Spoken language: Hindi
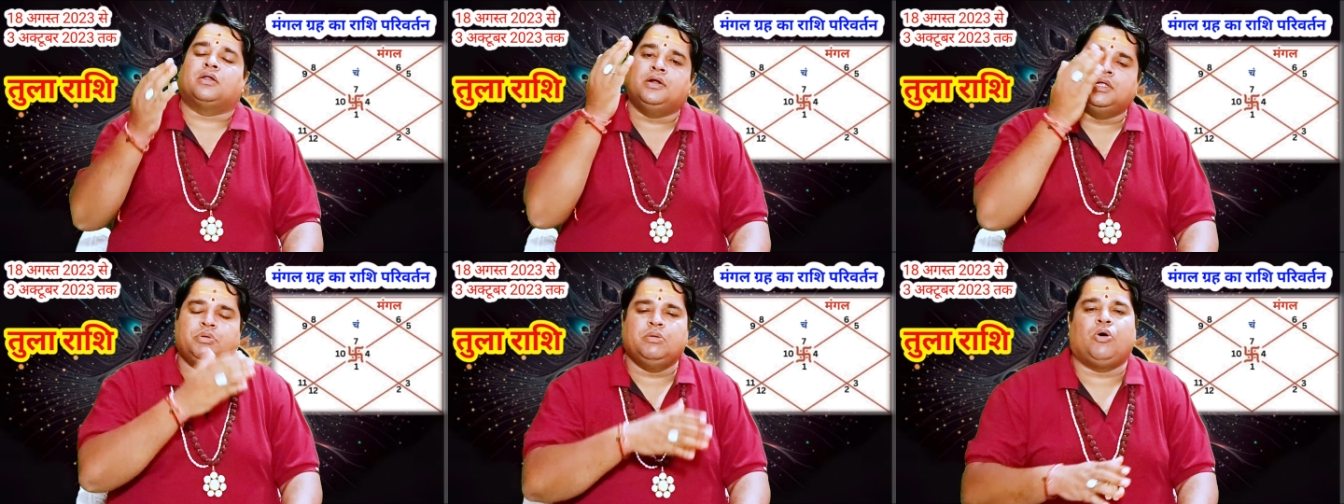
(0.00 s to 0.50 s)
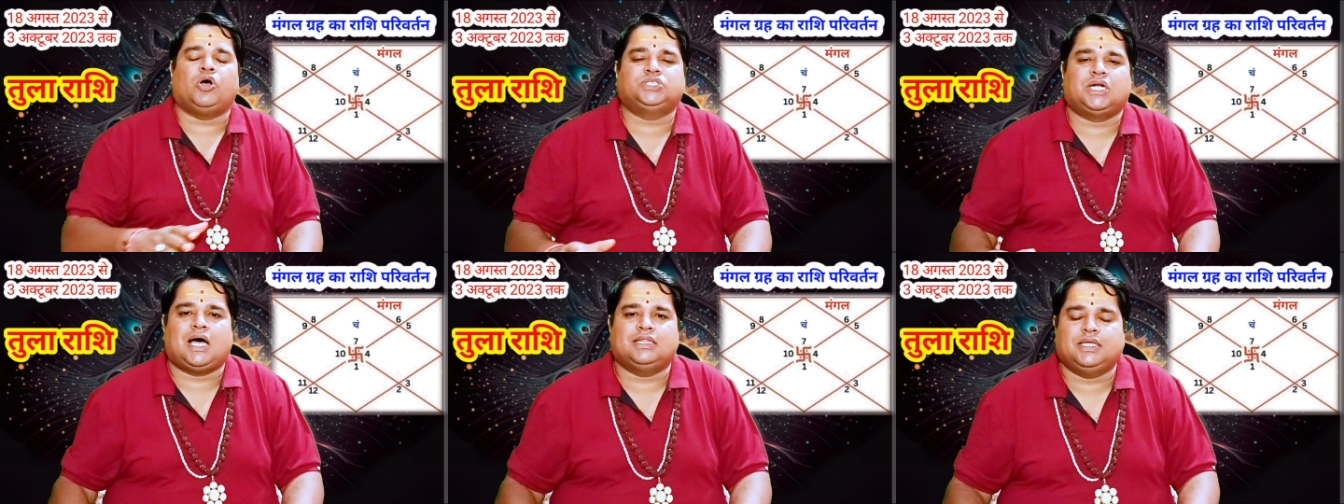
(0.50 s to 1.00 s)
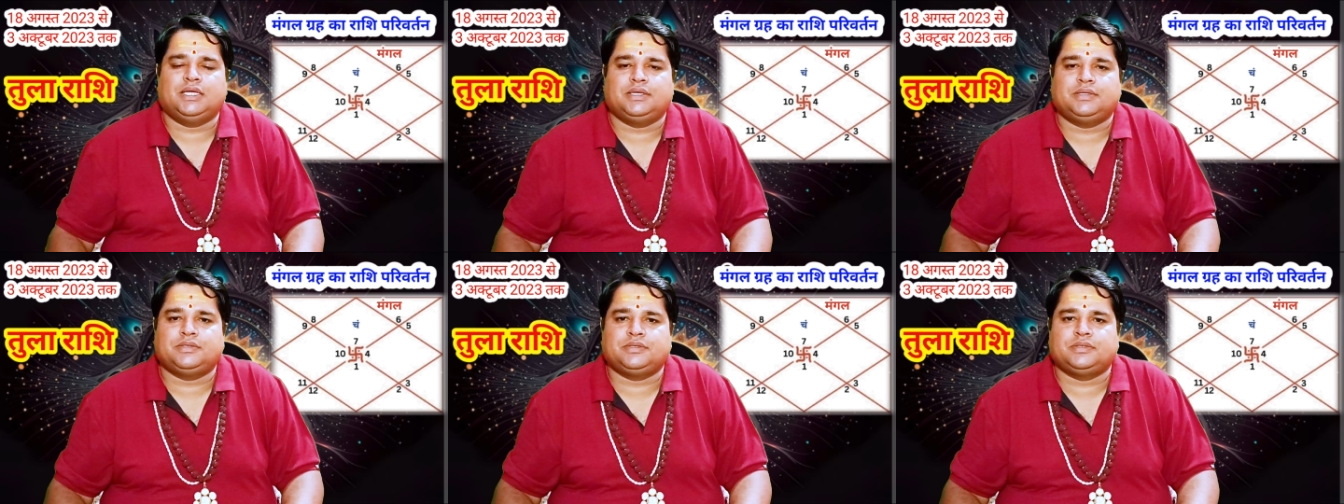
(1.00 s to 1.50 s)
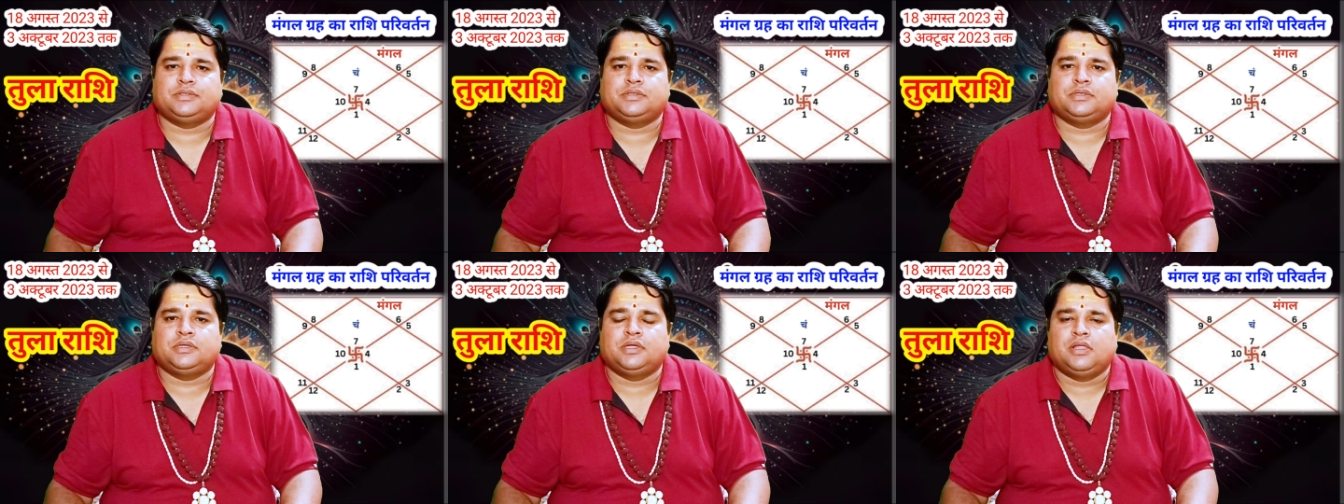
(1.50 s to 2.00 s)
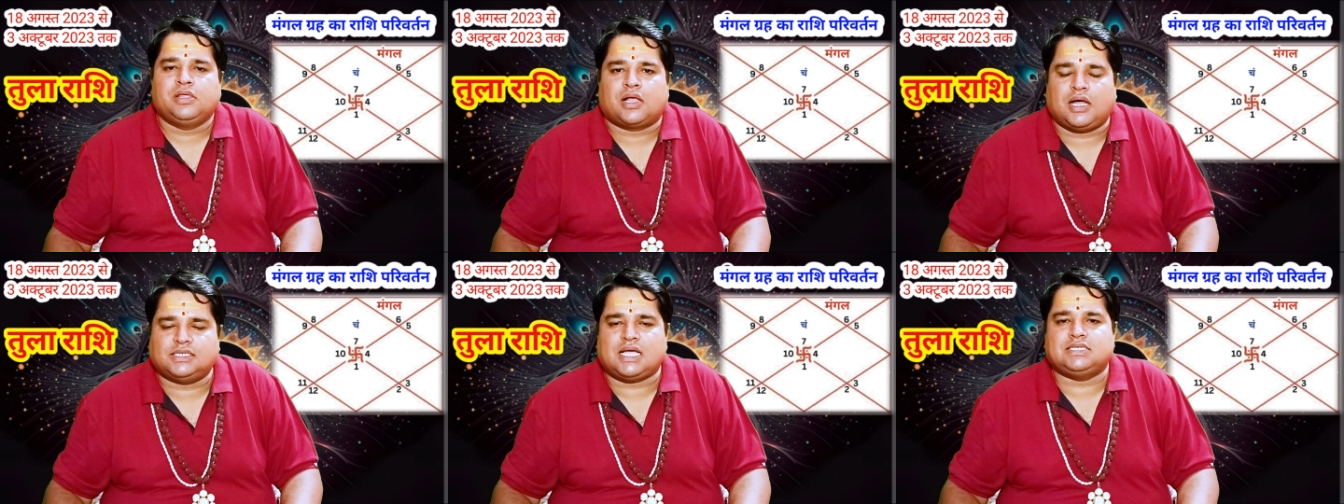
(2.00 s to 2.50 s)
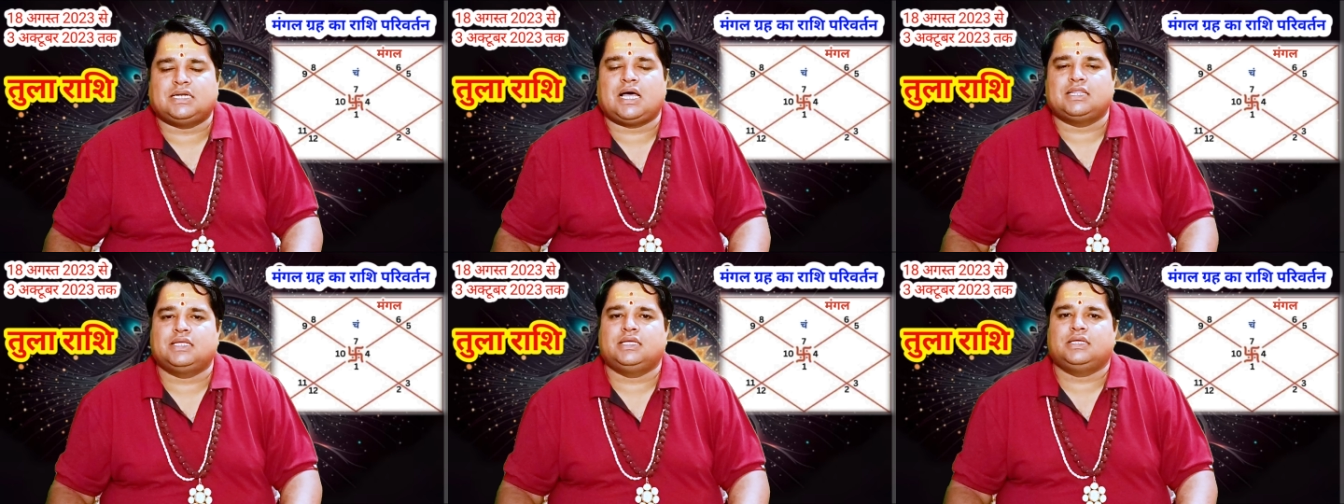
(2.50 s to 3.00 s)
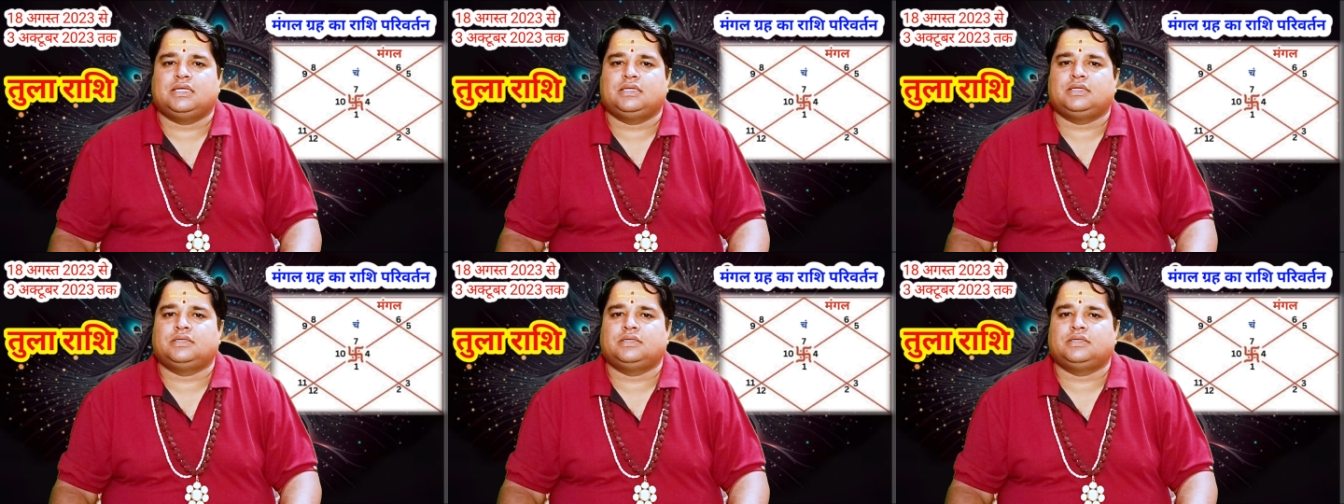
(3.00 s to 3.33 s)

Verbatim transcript: ऋण भी बहुत चढ़ाते हैं कर्जा चढ़ाते हैं